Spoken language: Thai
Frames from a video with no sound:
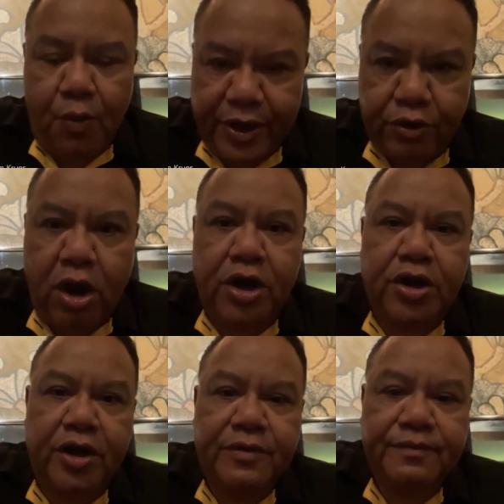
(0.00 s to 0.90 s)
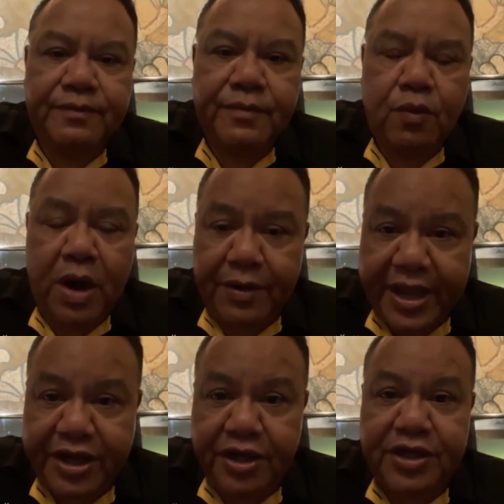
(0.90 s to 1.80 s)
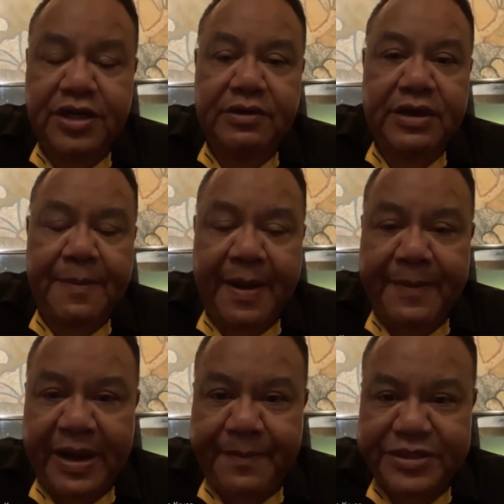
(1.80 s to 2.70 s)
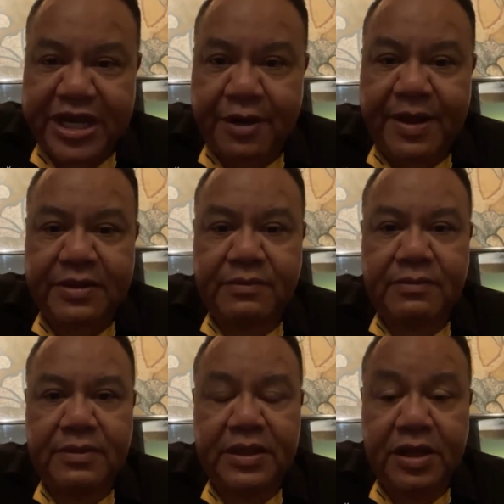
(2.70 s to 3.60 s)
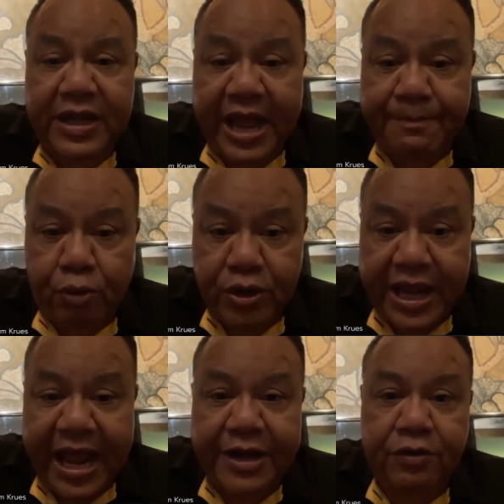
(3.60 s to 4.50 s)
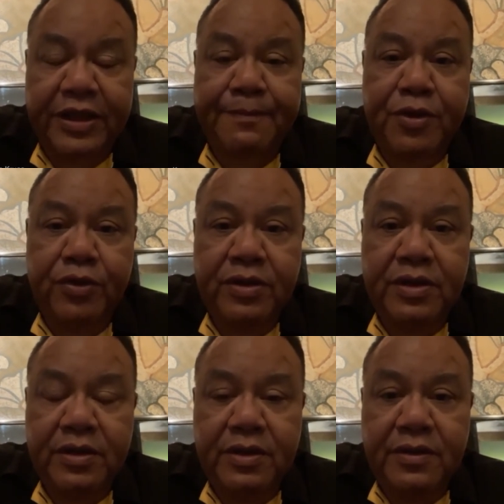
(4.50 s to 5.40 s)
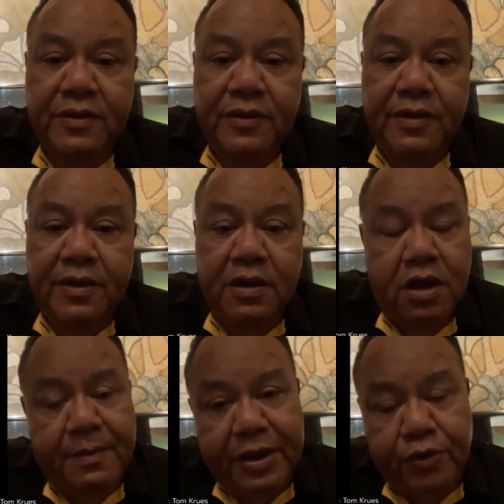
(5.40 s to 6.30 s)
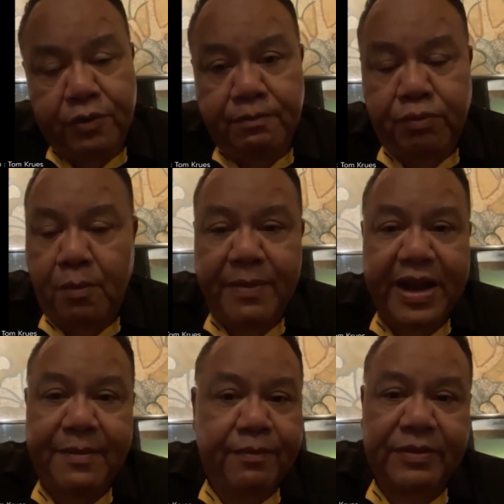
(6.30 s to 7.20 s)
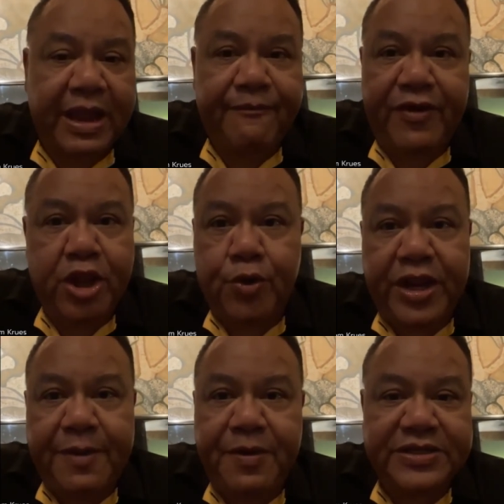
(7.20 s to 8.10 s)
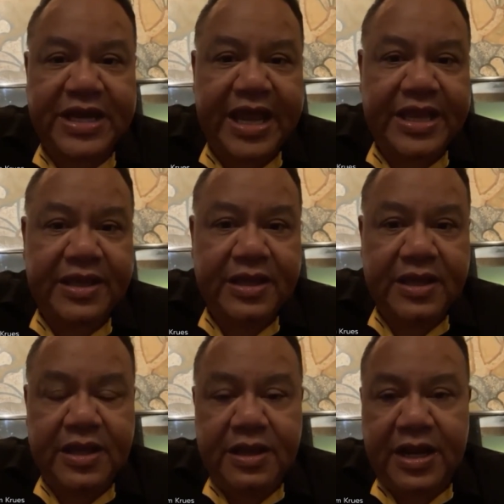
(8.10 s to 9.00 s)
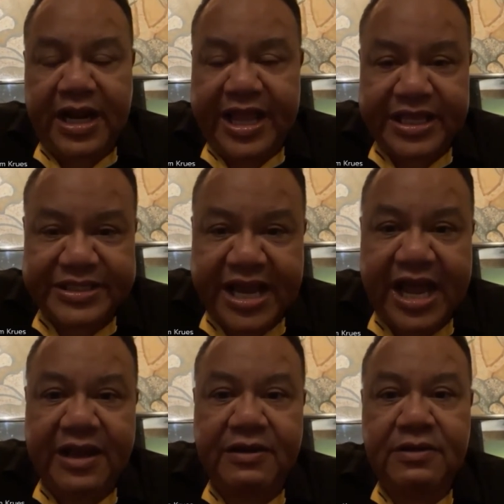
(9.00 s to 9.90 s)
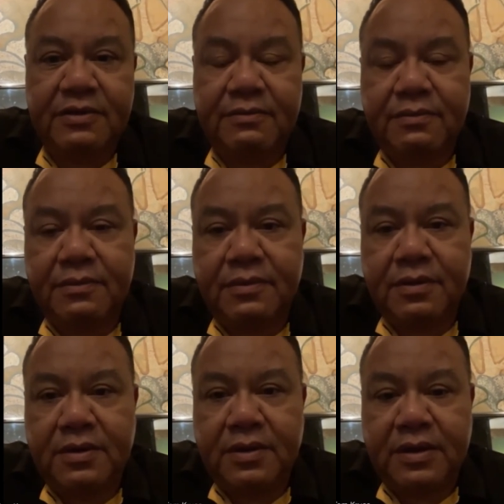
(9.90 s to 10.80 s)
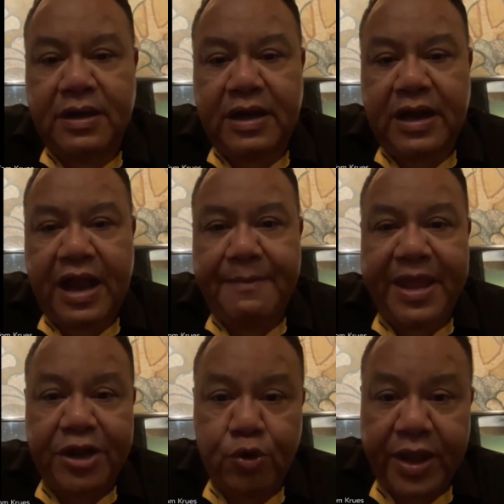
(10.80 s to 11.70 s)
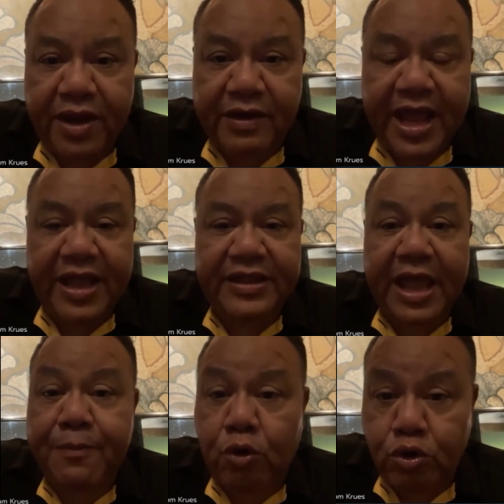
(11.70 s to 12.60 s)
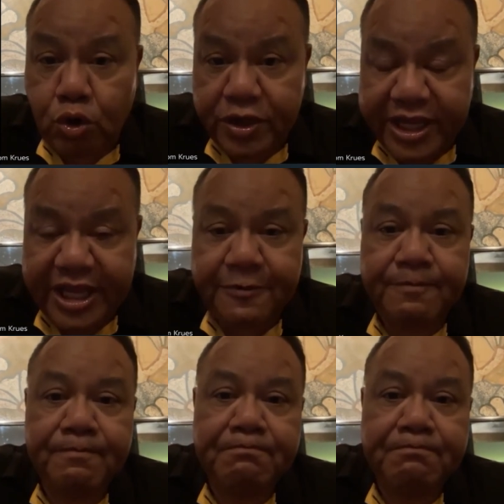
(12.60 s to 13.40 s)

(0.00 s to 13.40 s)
ก็วิเคราะห์กันหน่อยว่าอะไรเกิดขึ้นในพรรคพลังประชารัฐหรือการผลงานของท่านประยุทธ์ก็ไม่รู้ผมไม่ได้ทำวิดีโอนี้เพื่อจะให้เกลียดชังให้ไม่เห็นด้วยกับใครแต่ให้คนคนคิด